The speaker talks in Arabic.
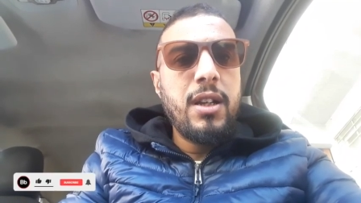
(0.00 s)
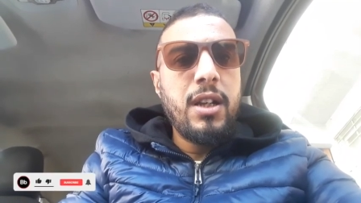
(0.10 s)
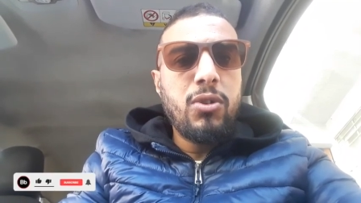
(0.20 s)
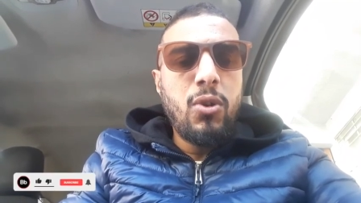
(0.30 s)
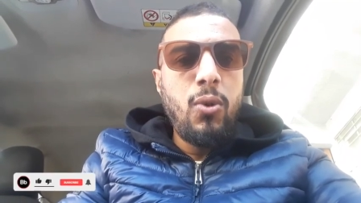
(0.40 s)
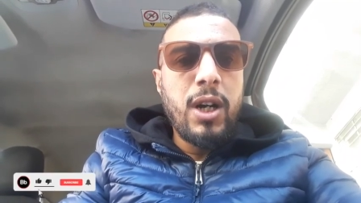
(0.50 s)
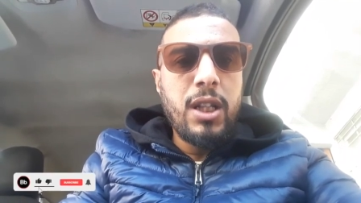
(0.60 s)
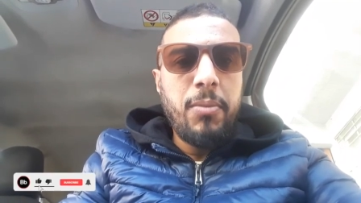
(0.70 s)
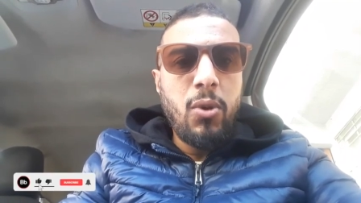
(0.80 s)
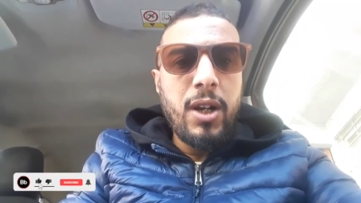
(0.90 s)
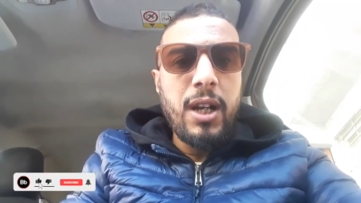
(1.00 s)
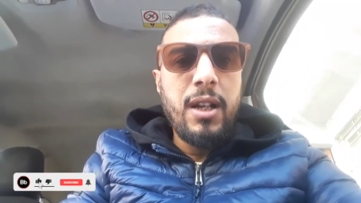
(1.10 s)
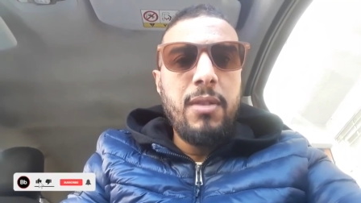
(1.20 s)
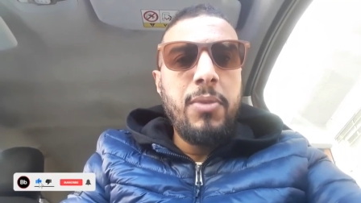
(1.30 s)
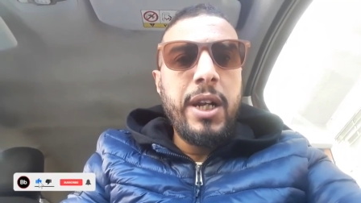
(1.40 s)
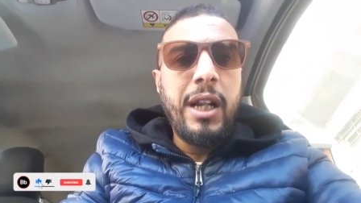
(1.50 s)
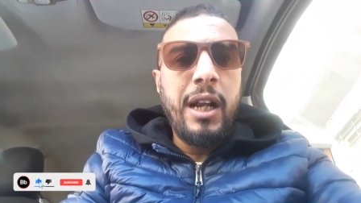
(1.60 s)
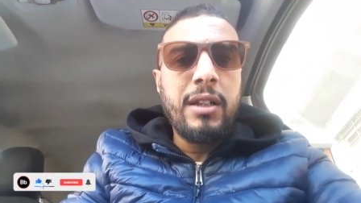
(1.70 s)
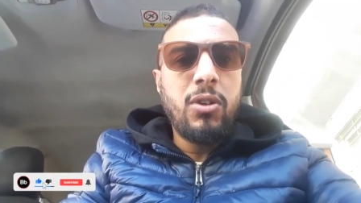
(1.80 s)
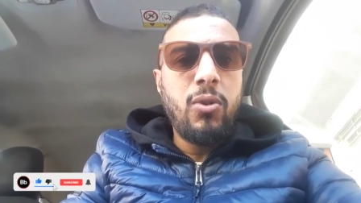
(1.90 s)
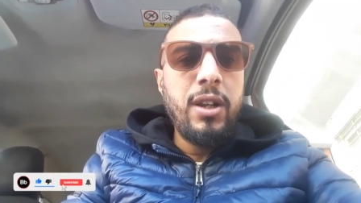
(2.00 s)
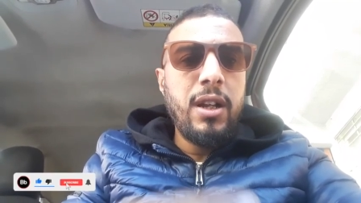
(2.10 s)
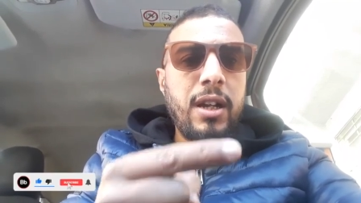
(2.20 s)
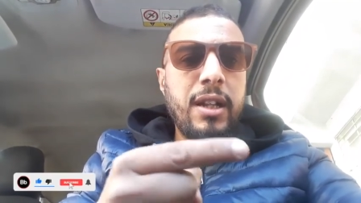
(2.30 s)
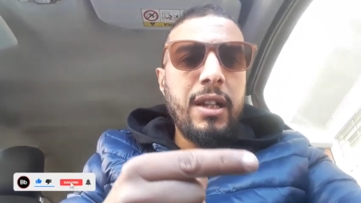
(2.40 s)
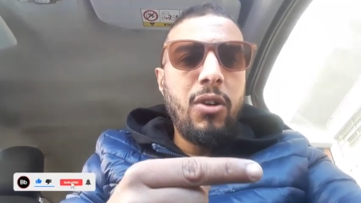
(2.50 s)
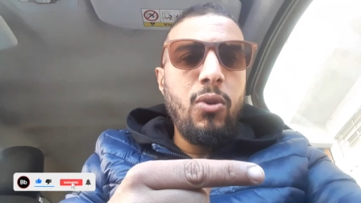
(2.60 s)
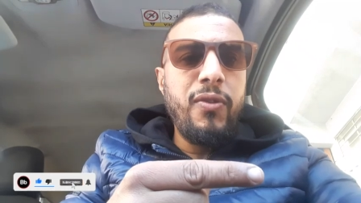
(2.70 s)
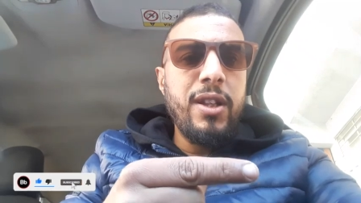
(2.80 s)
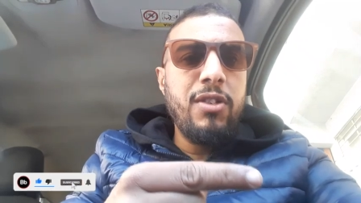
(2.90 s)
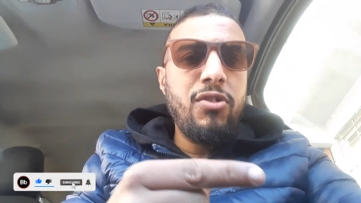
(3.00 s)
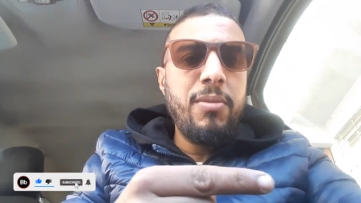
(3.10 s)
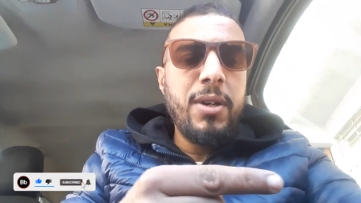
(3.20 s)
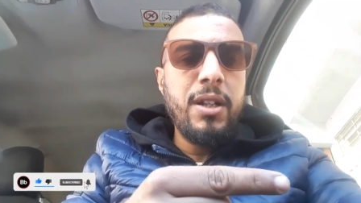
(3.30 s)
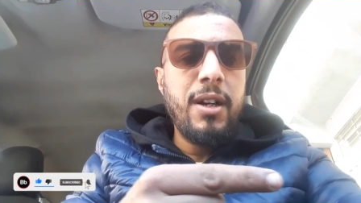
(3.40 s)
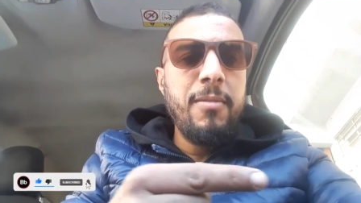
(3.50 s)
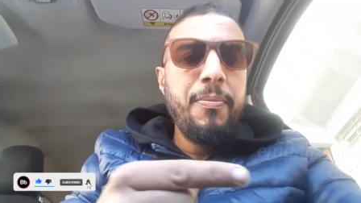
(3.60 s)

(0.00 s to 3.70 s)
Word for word: كتدخلوا واحد الموقع بريد الكتروني غتلقاوه في هذا الجنب هذا